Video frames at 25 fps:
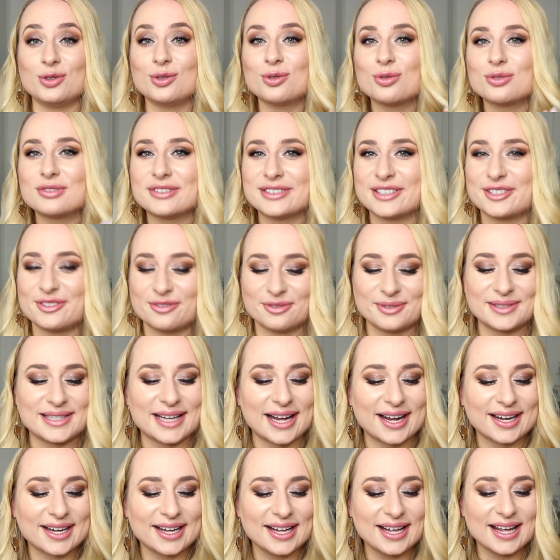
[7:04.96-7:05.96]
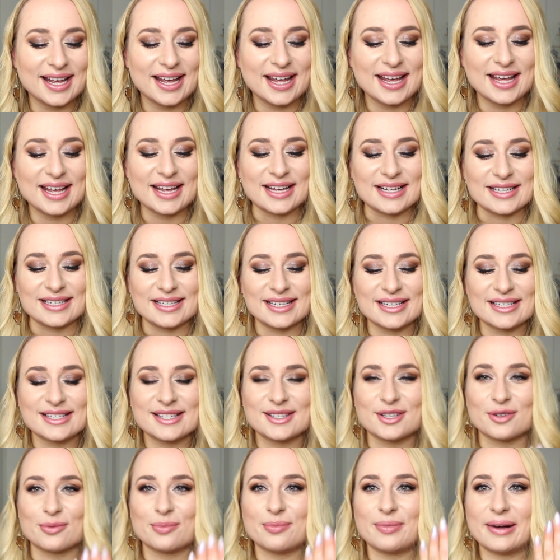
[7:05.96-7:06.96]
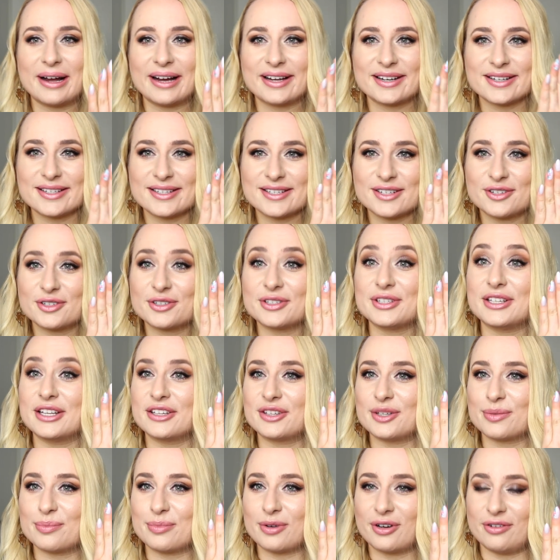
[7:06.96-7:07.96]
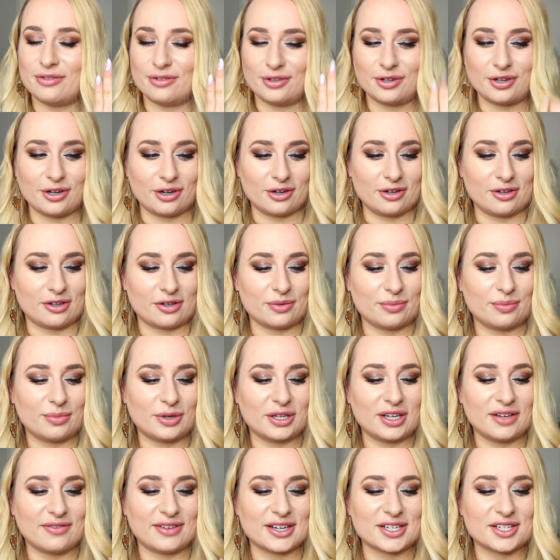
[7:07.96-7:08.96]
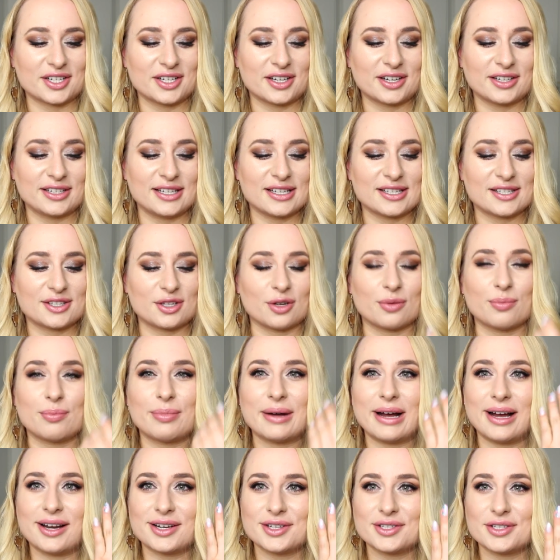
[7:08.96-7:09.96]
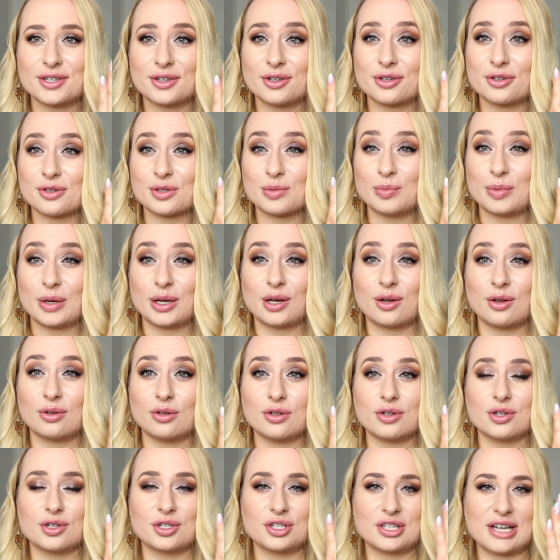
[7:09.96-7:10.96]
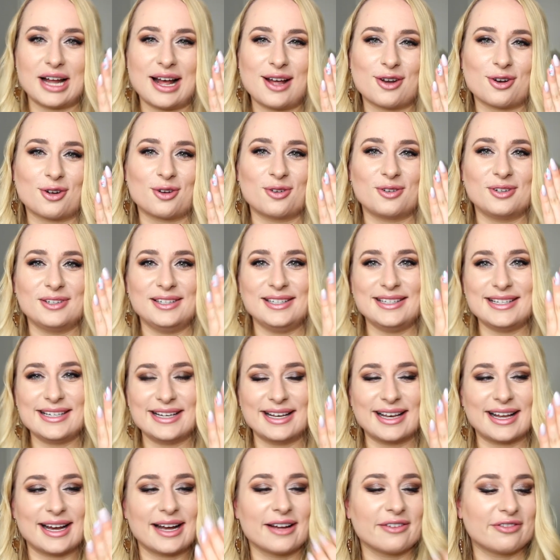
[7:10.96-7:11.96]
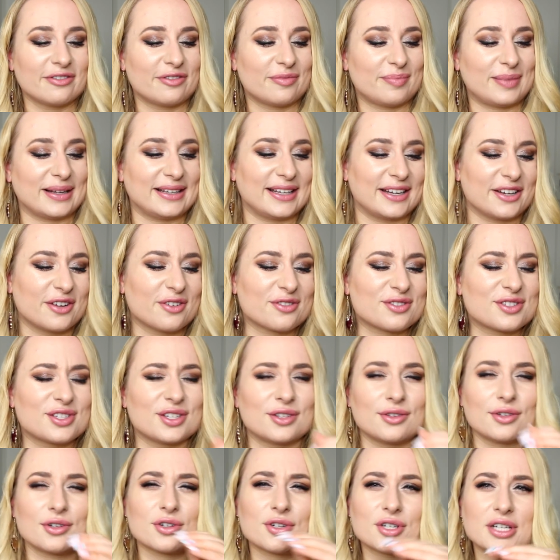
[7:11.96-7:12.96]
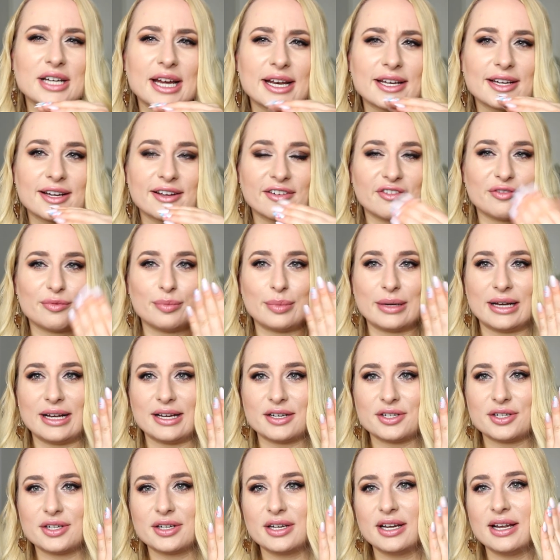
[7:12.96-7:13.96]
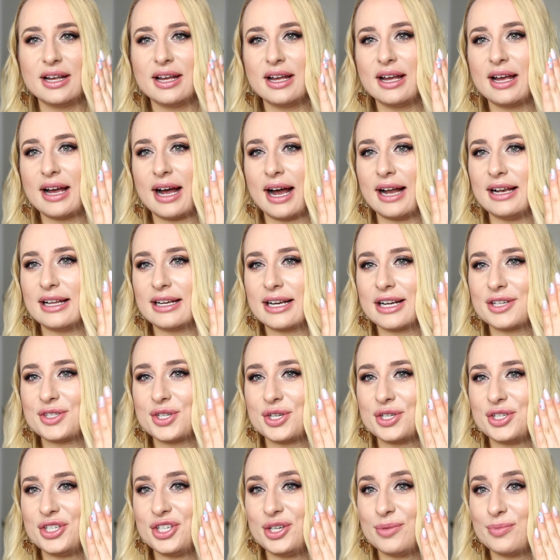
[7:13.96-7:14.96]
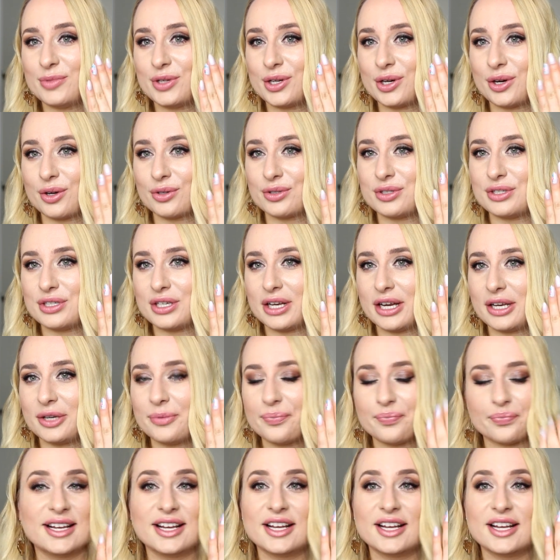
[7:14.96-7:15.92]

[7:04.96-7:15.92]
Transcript: nudny nudziak, jest to bardzo nietypowy kolor, ponieważ jest to bardzo rozbielony szaro-lila, wpadający troszeczkę w beż, ale raczej zimny odcień.